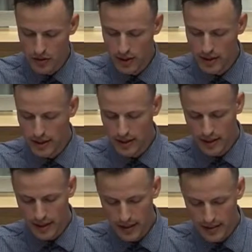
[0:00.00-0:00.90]
sollen die in
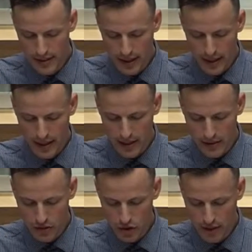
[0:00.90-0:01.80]
den nächsten Jahren
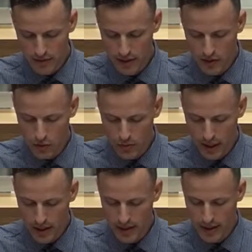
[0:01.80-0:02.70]
anzuschaffenden
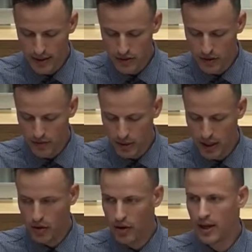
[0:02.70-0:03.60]
U-Bahnen also
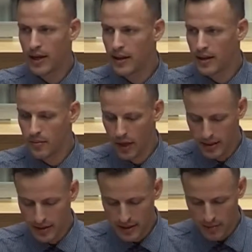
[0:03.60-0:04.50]
offenbar noch länger im
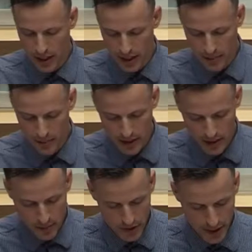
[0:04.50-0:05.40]
Einsatz bleiben
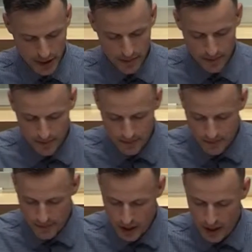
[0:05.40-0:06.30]
als bisher.
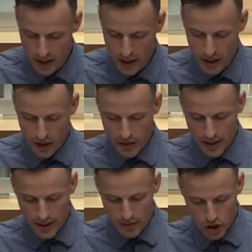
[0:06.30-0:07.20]

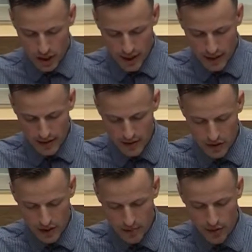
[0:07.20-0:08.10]
Unter dem Strich
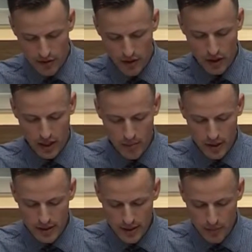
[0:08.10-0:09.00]
soll die BVG
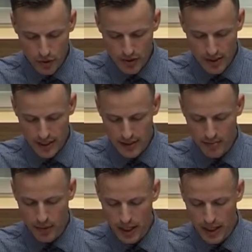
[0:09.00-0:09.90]
mit 7
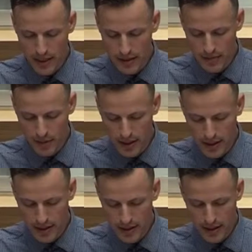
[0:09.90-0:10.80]
Prozent mehr
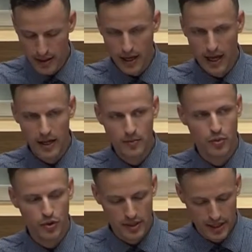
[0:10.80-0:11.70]
Landesmitteln,
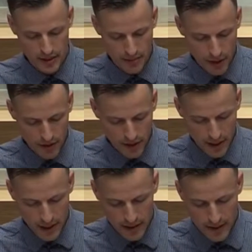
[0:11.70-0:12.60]
8 Prozent mehr
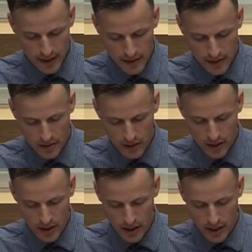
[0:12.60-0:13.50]

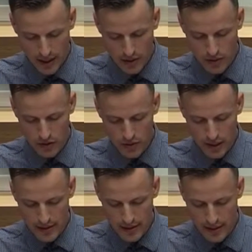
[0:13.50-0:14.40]
Verkehrsleistung, also
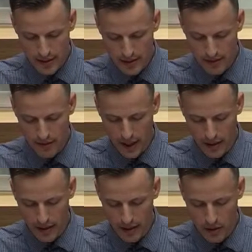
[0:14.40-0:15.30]
zusätzliche
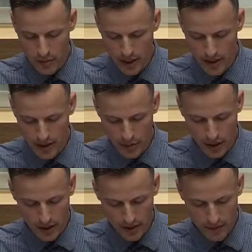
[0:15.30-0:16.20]
gefahrene Kilometer
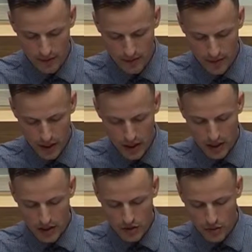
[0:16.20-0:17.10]
erbringen.
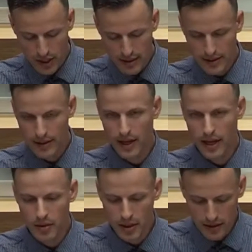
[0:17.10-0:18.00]
Zusätzlich
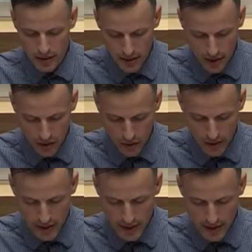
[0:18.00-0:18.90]
aber,
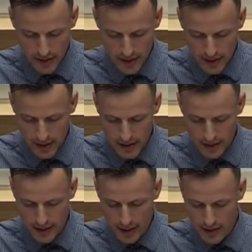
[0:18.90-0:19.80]
und jetzt wird es
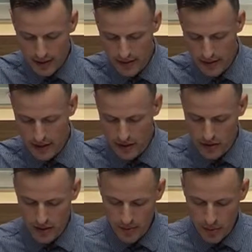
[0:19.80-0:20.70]
interessant,
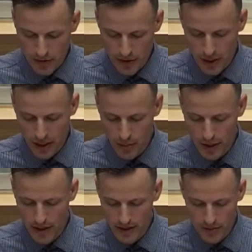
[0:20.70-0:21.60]
soll die BVG
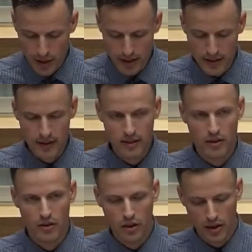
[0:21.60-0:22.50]
mit diesen Mitteln
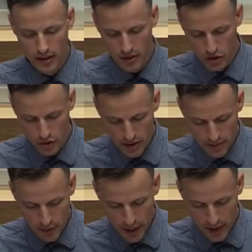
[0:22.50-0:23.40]
noch ihren
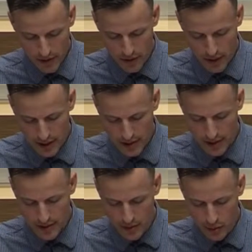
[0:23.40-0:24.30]
Schuldenberg von
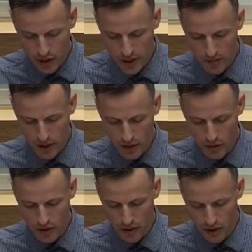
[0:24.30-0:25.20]
derzeit 700
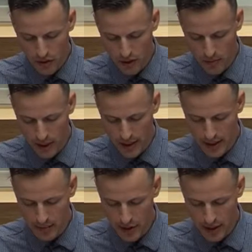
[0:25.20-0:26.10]
Millionen Euro
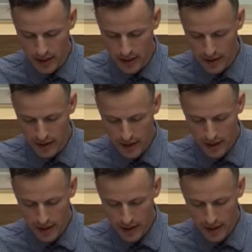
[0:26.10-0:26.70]
komplett abtragen,